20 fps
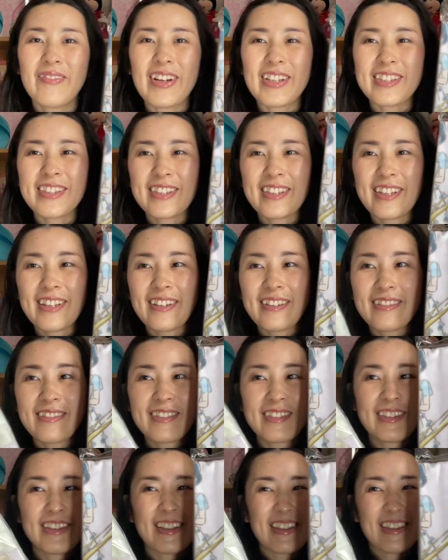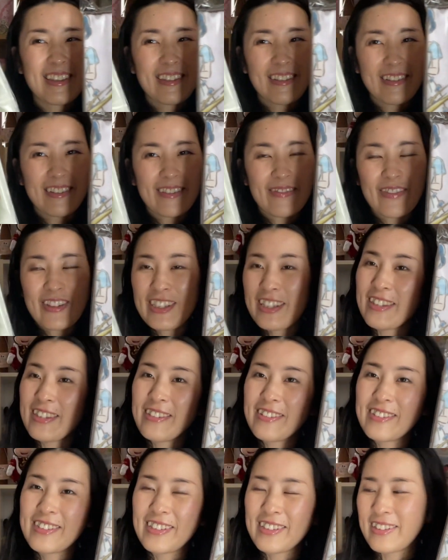
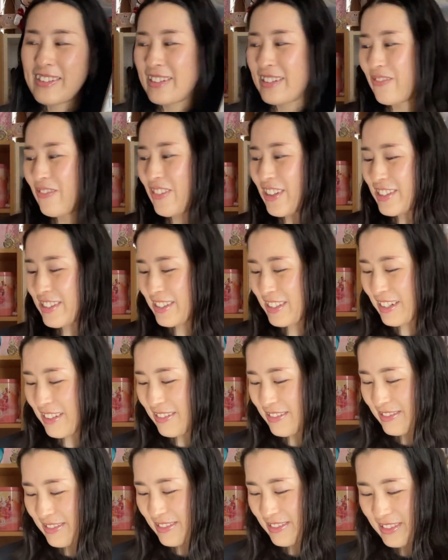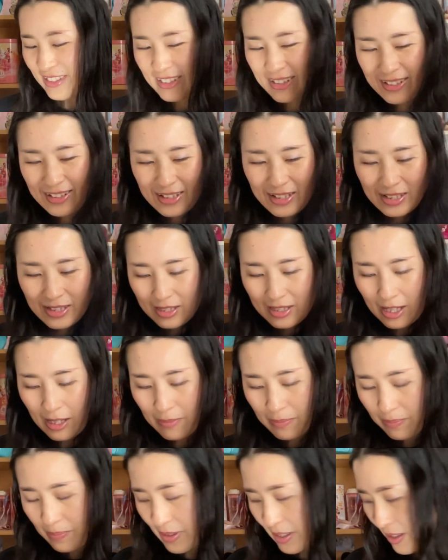バスタオルセットセットじゃないなバスタオル
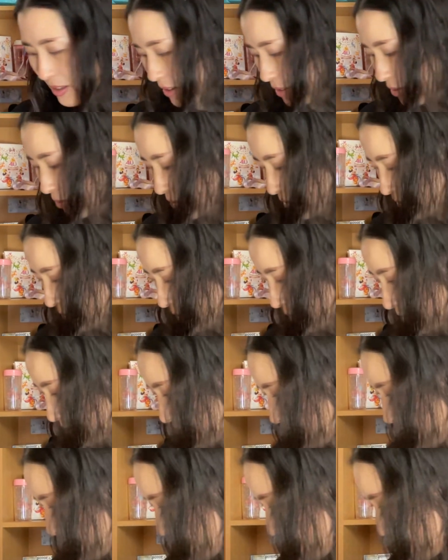単品で買っ